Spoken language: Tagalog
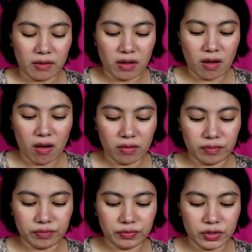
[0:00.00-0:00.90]
kaya,
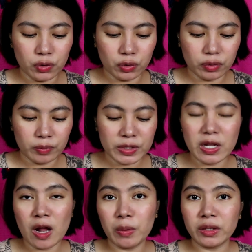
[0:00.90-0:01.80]
yun,
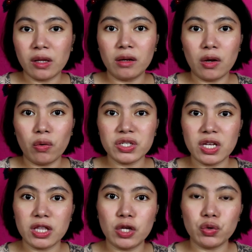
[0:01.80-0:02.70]
pasalamat na lang ako kasi
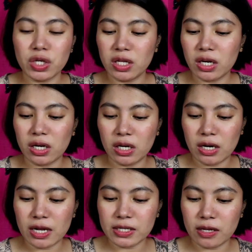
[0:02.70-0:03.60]
hindi ko siya
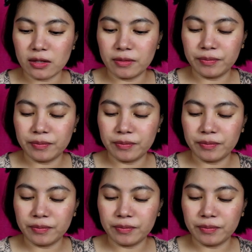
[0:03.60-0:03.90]
nararanasan.